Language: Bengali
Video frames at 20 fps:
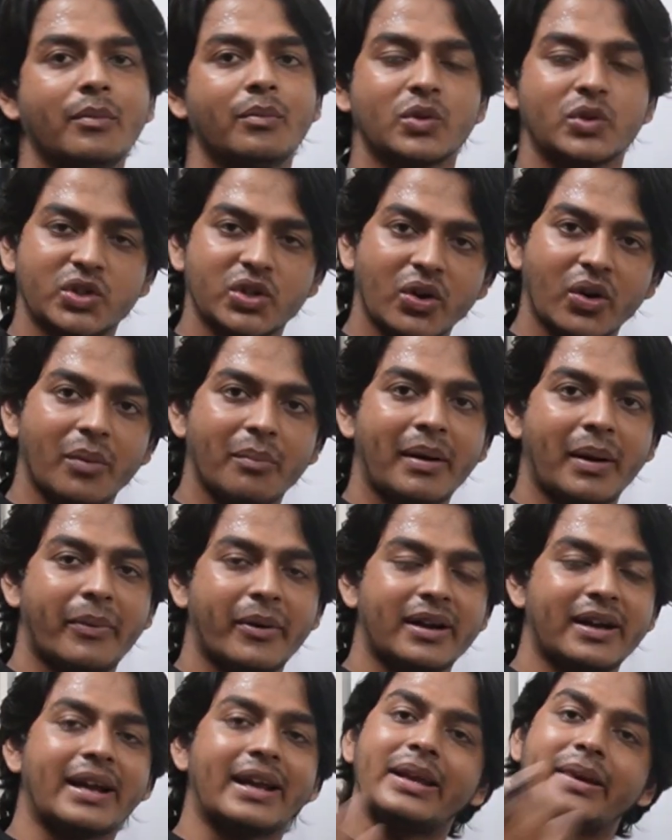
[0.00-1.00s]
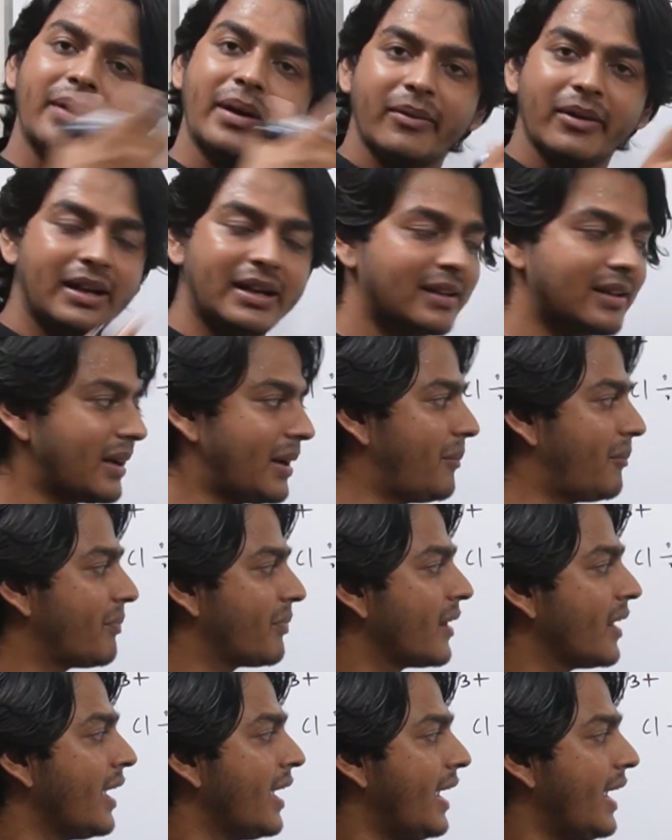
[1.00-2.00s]
বুঝছো ব্যাপারটা কিভাবে লিখলাম
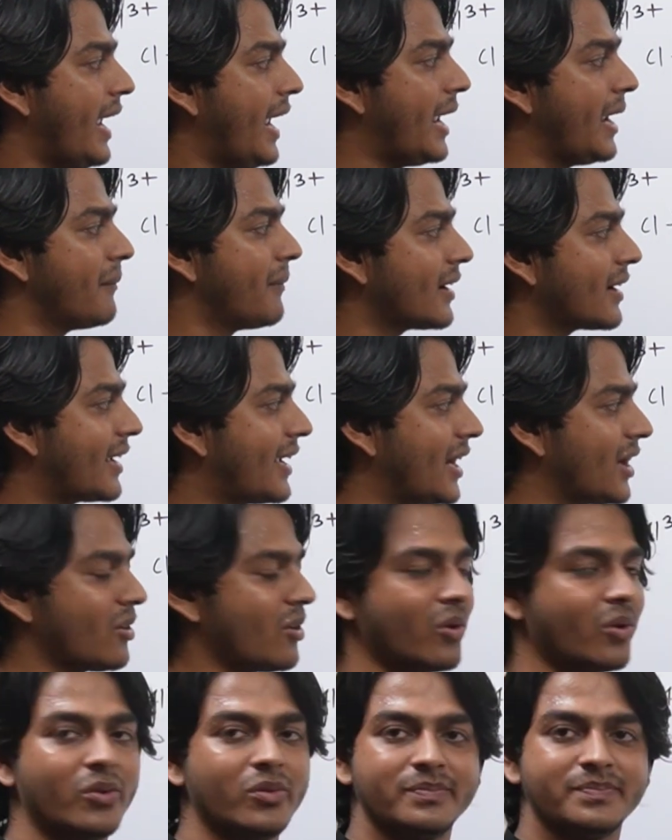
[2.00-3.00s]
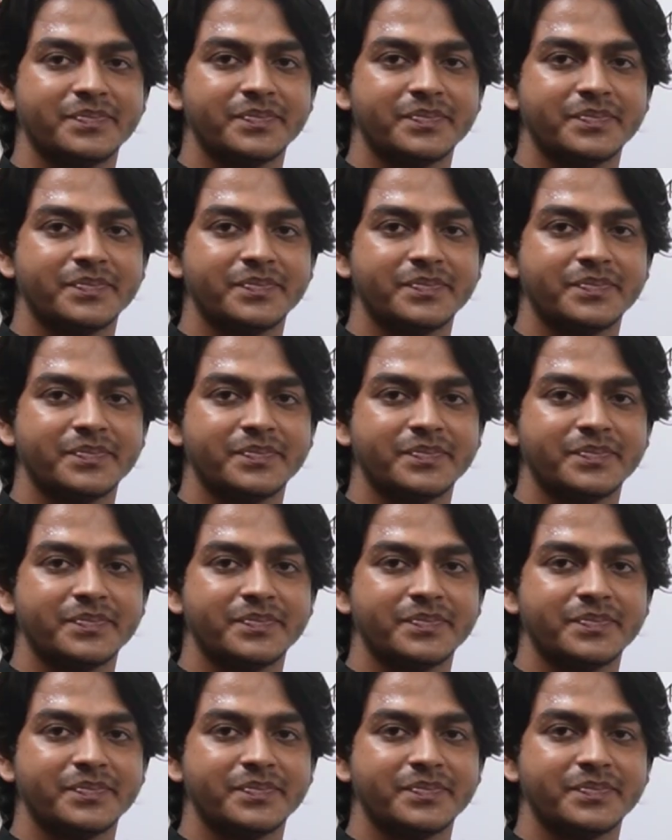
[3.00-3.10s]
এইবার খেয়াল করো